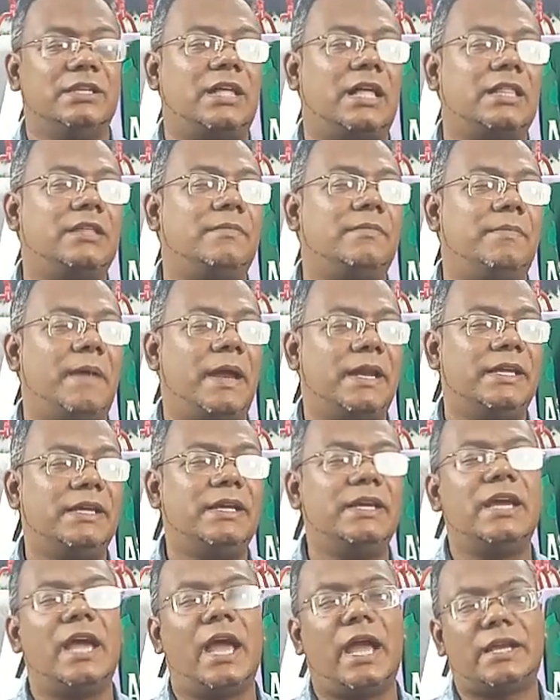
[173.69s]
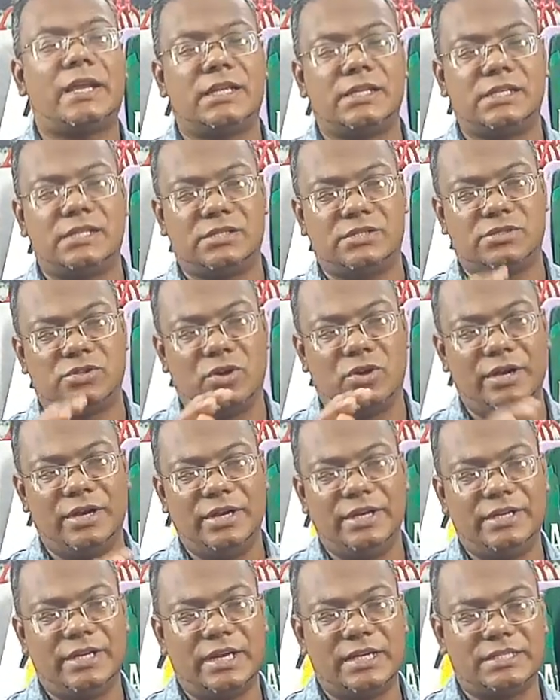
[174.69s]
তাদের ব্যাটিংয়ে একটা
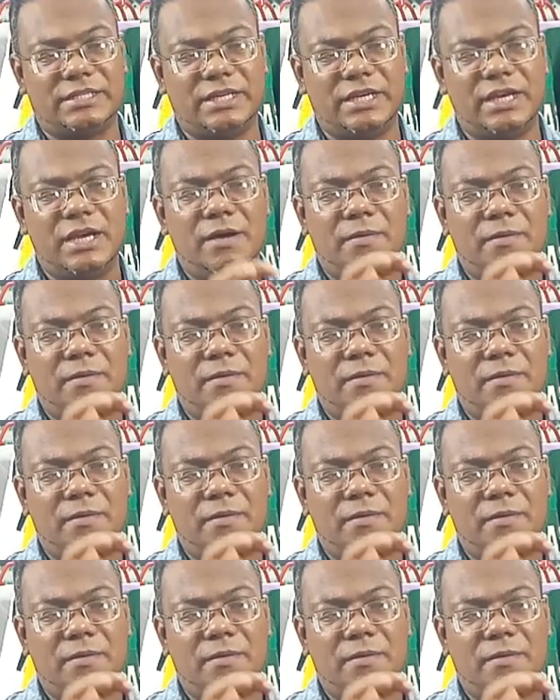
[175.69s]
সলিডিটি আছে